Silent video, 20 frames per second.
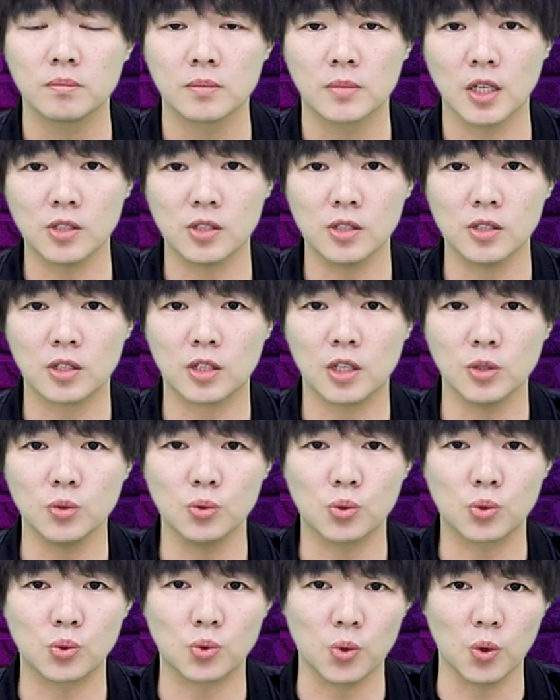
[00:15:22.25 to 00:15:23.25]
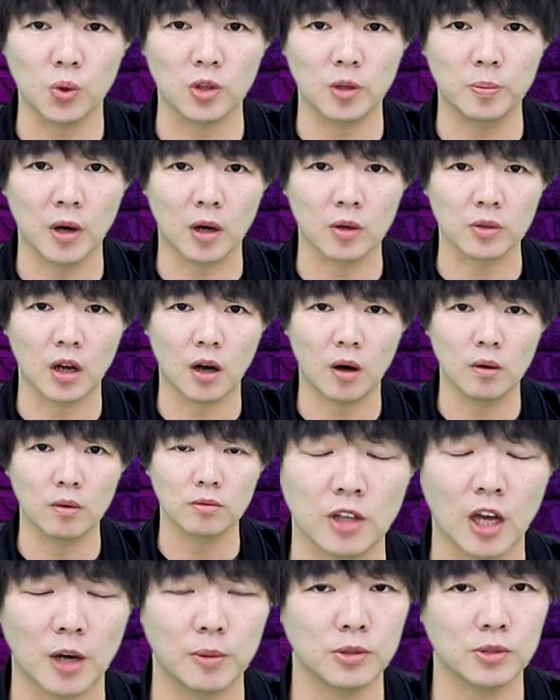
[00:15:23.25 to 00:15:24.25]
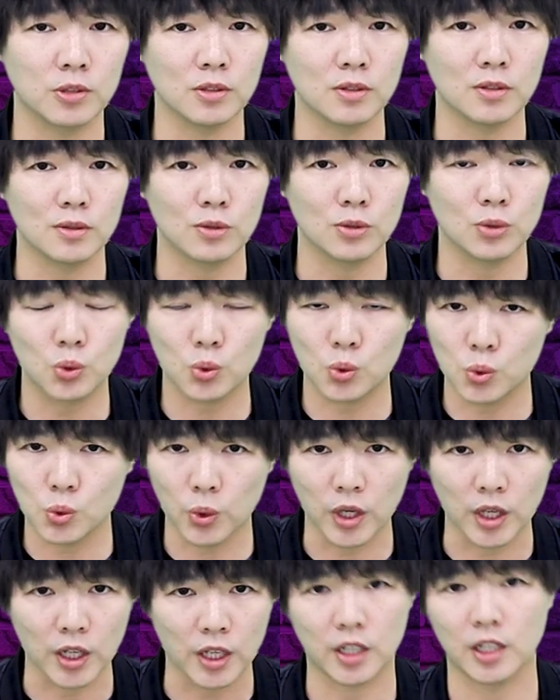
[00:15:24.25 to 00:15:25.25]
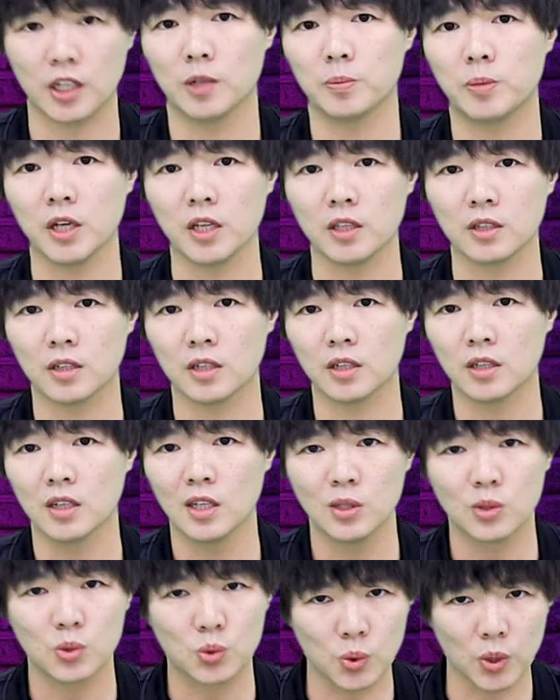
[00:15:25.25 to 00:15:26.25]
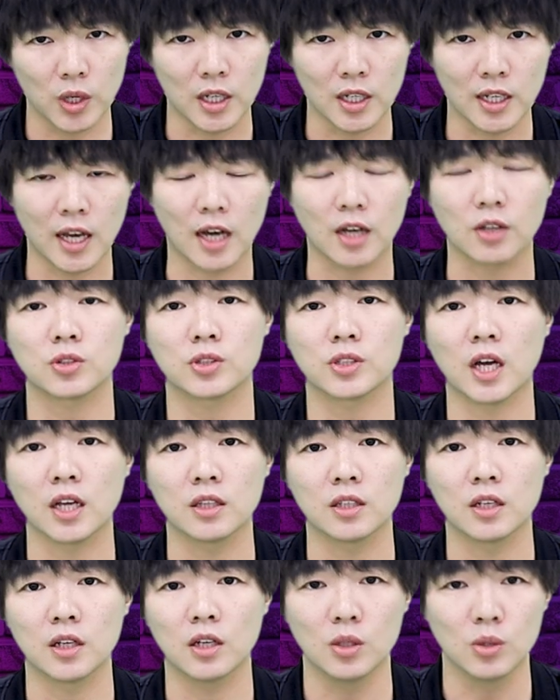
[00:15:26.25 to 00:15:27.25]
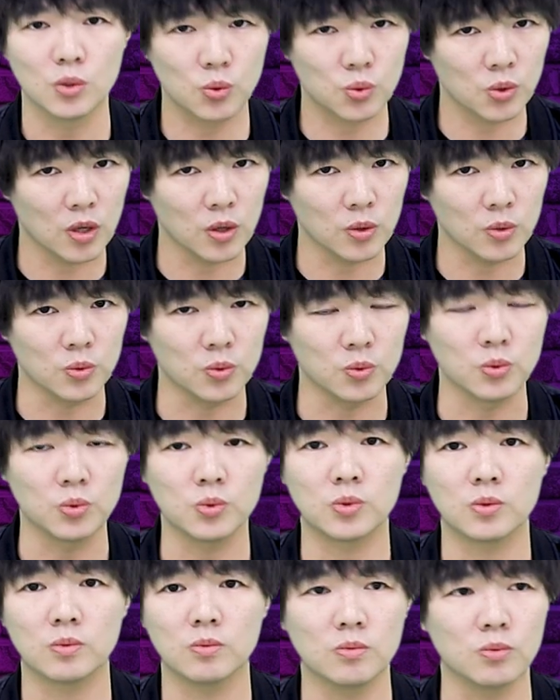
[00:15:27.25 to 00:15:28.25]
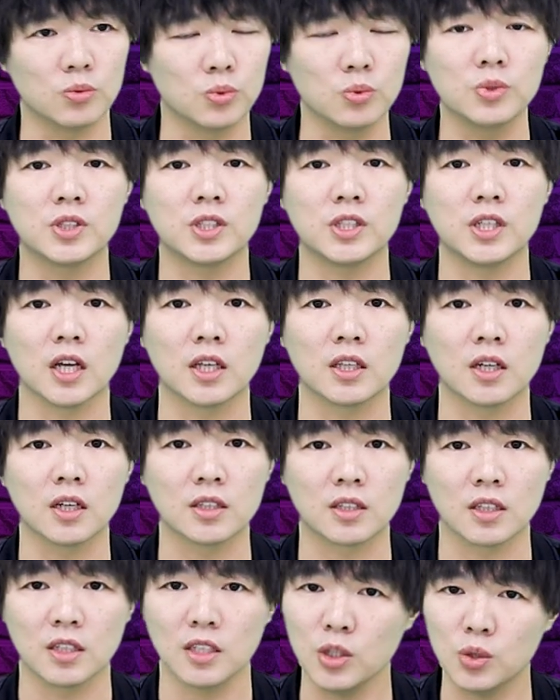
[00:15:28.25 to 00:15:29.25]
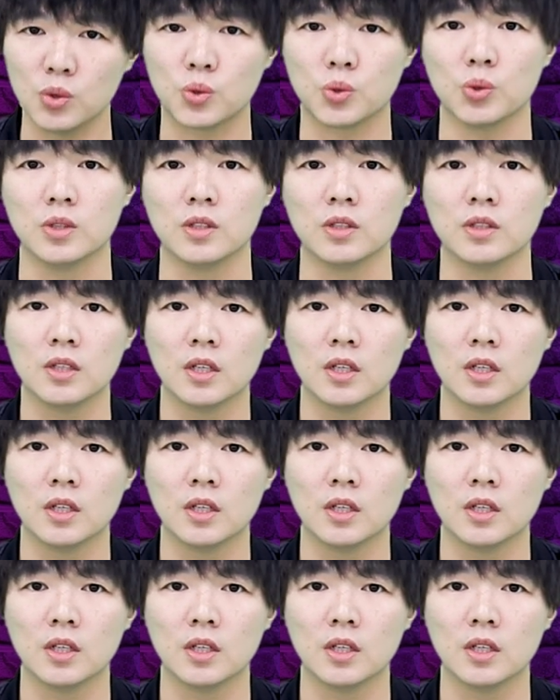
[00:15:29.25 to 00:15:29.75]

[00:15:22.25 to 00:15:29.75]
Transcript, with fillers: 但是根据所有的报道，他们是最和平的、最良善的、最无无邪的的一群